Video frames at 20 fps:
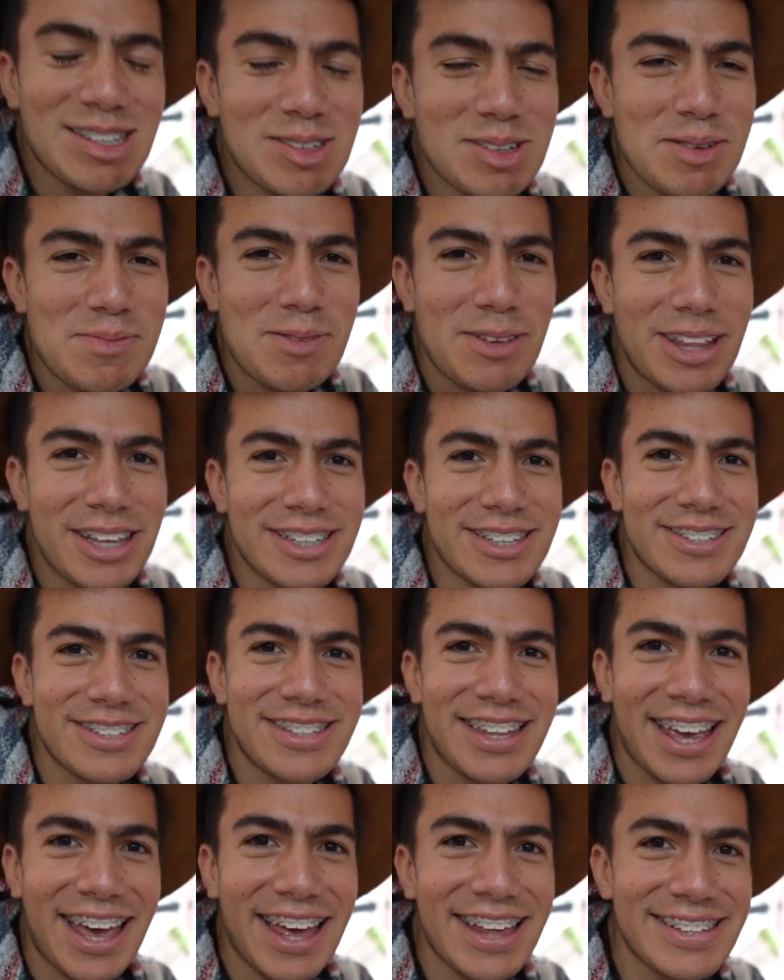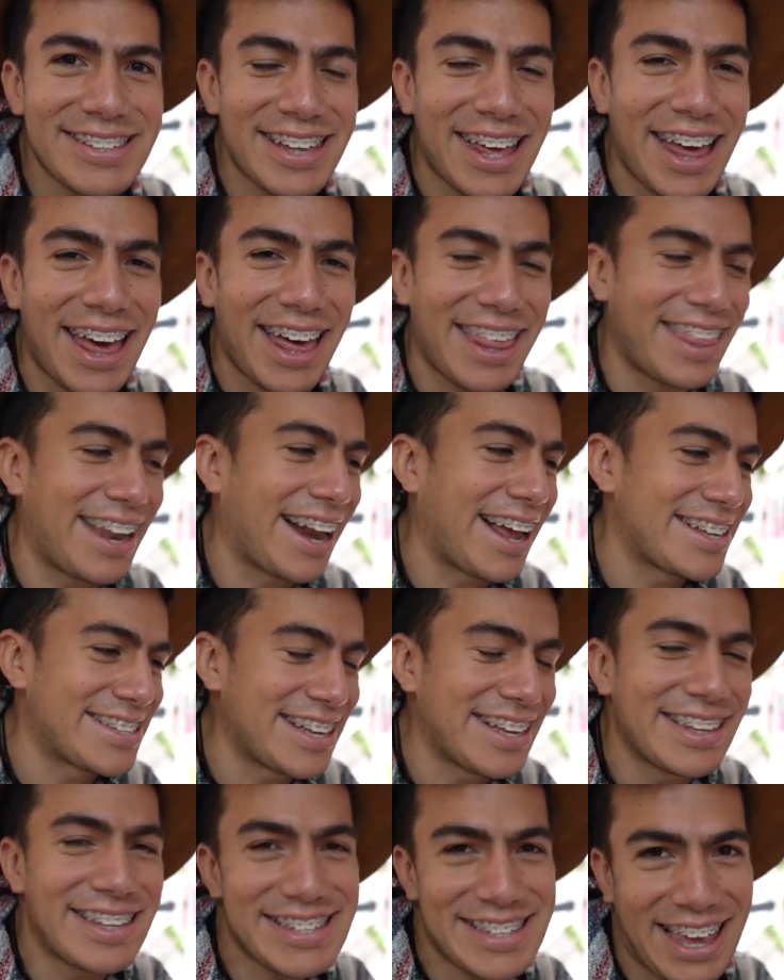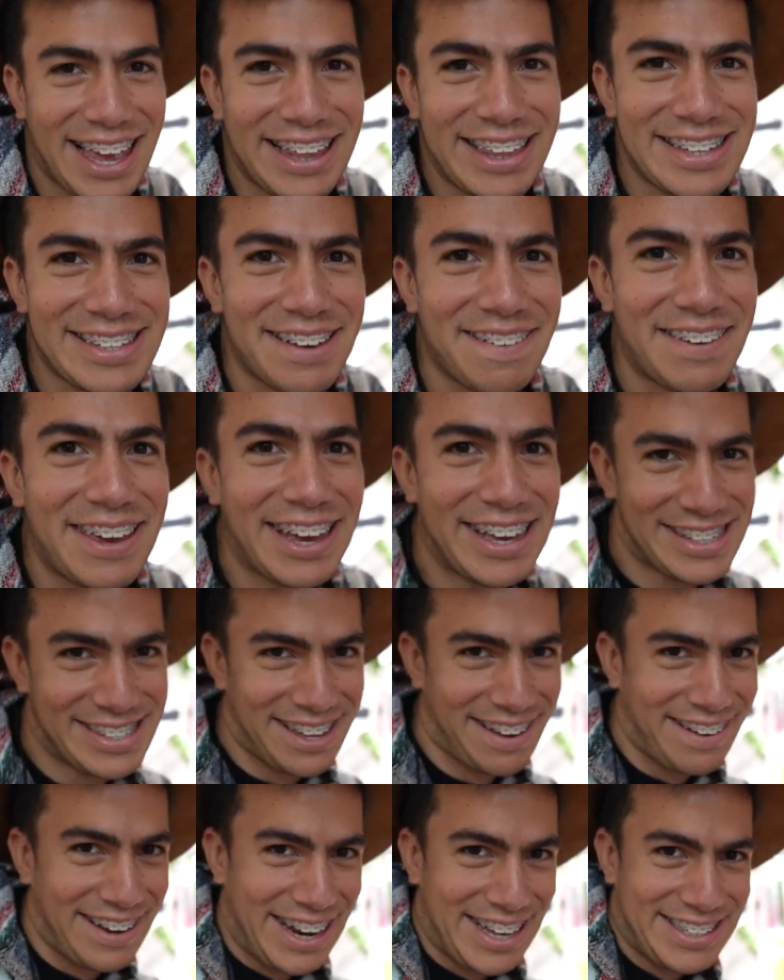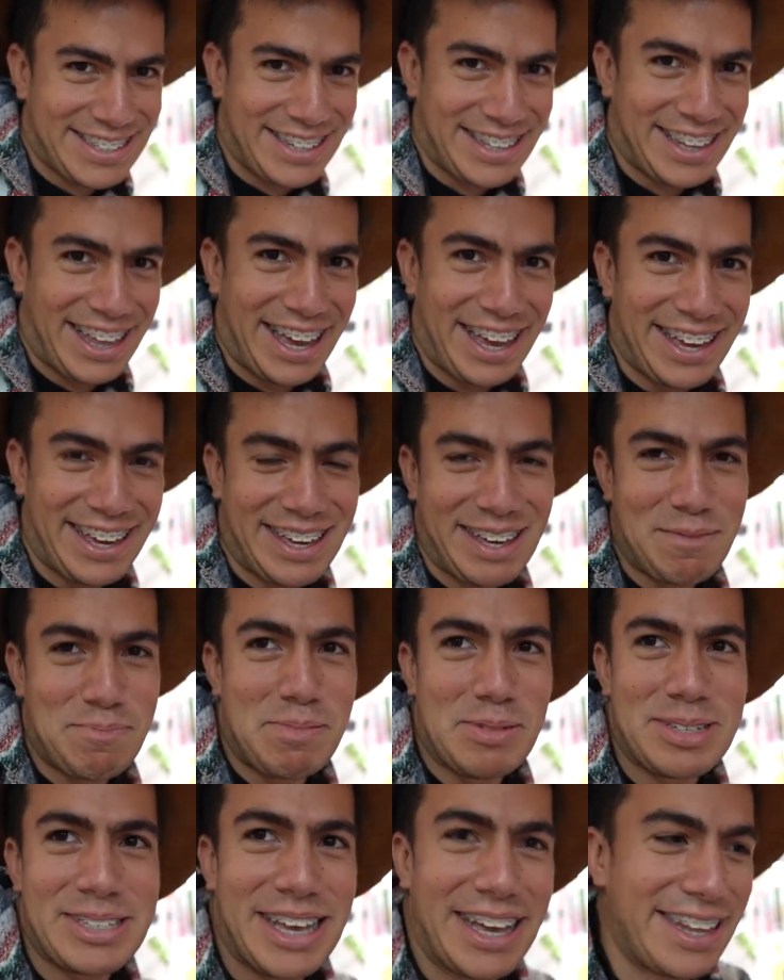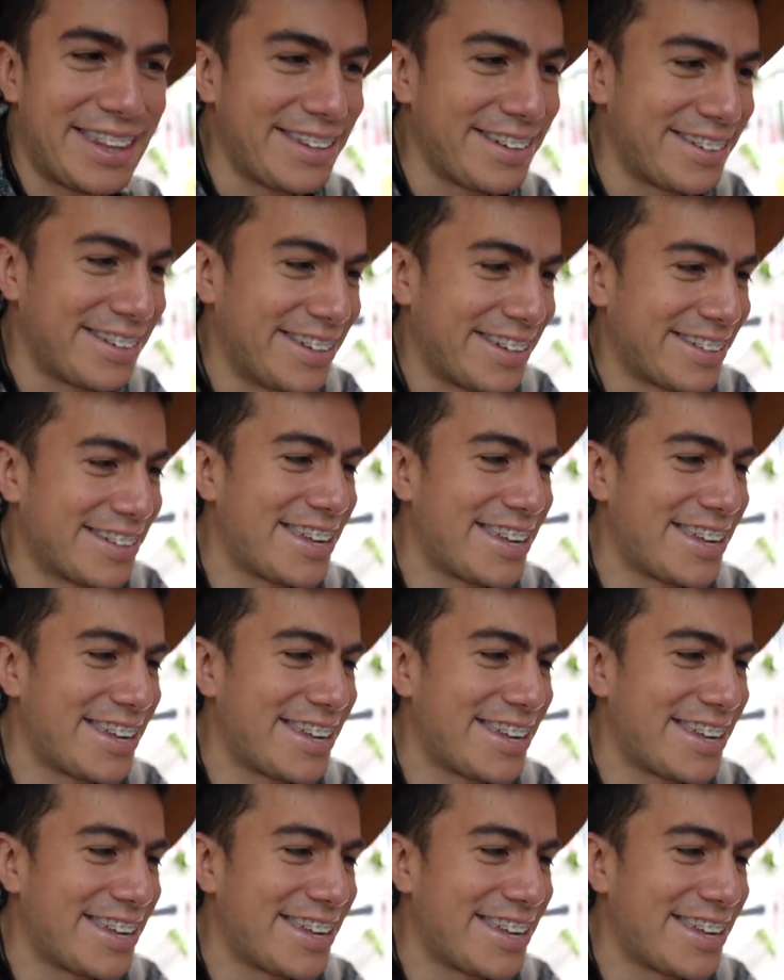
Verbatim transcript: Eso como de esos teas adelgazantes que antes había que estaba la China ahí posando.